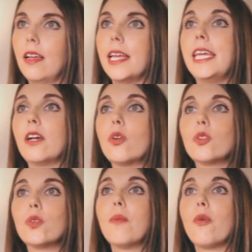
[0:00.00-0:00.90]

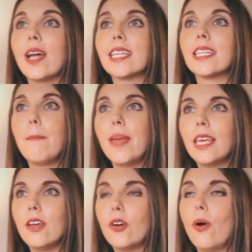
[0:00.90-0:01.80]
Incluso al mudarse a
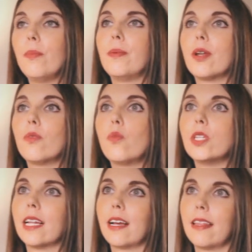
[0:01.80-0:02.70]
México vivieron muy
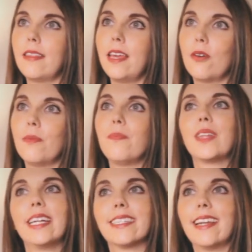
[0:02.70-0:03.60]
cerca de Diego,
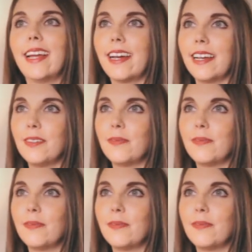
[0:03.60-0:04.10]
en San Ángel.